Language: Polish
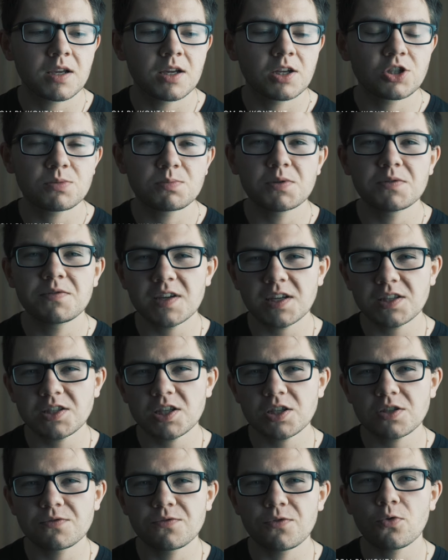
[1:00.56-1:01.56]
żeby
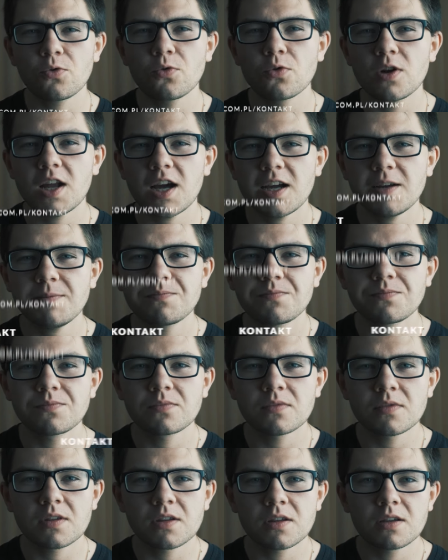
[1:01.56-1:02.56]
wiedzieć w ogóle
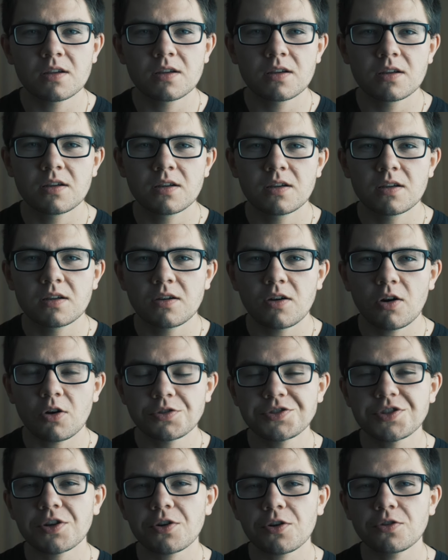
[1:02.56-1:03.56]
o
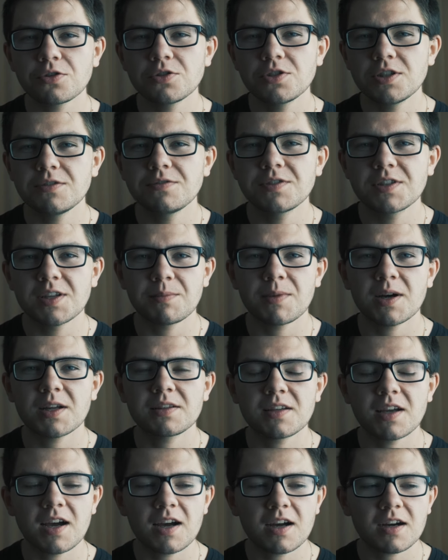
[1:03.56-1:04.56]
co chodzi w
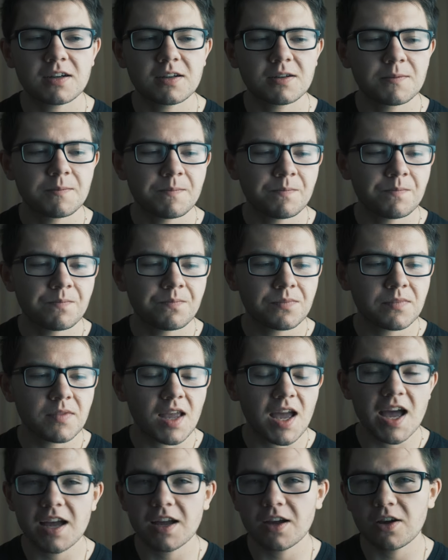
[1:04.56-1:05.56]
tematach
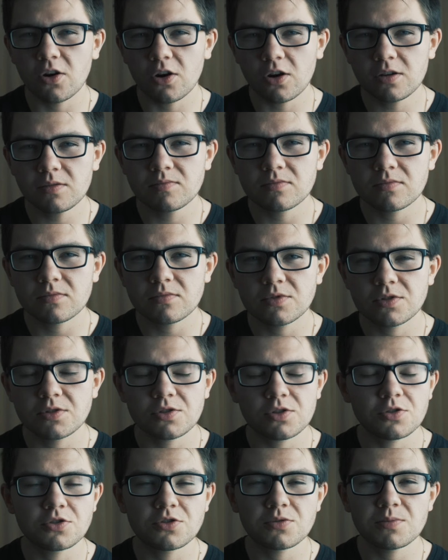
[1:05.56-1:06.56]
ego,
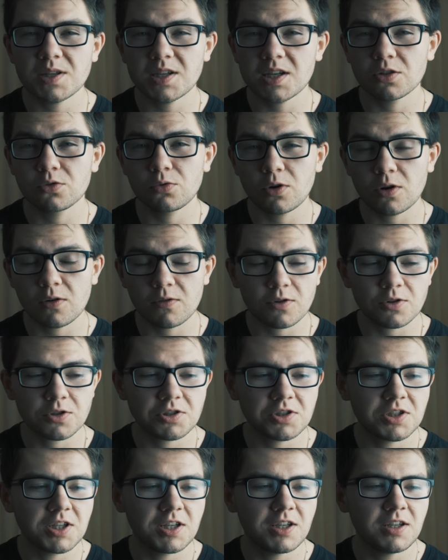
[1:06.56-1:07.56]
zrozumienia
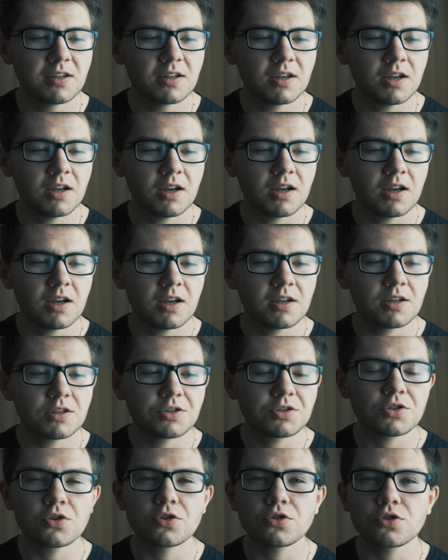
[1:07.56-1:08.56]
duchowości,
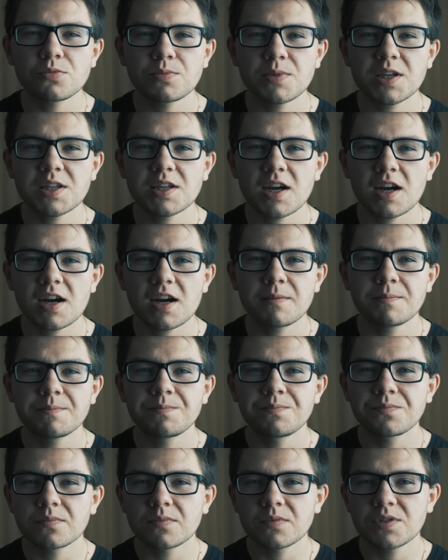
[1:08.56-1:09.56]
zrozumienia
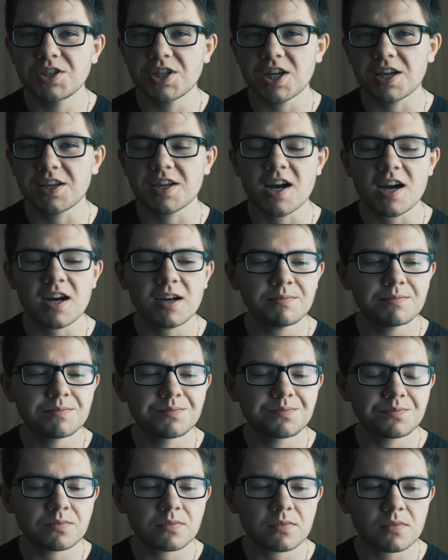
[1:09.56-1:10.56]
cienia,
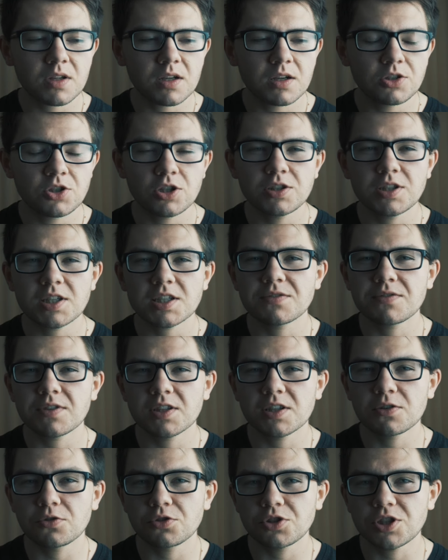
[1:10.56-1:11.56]
czyli tak
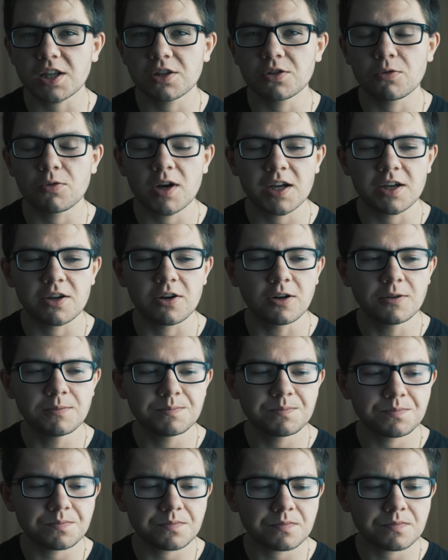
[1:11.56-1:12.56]
zwanego shadow ego,